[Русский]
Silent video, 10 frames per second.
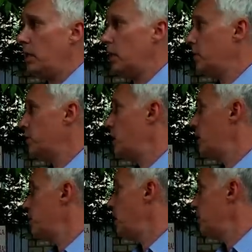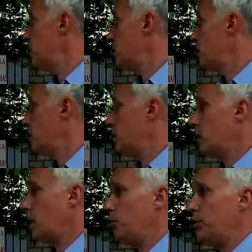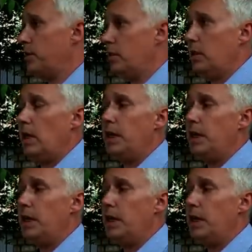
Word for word: где она в настоящий момент находится на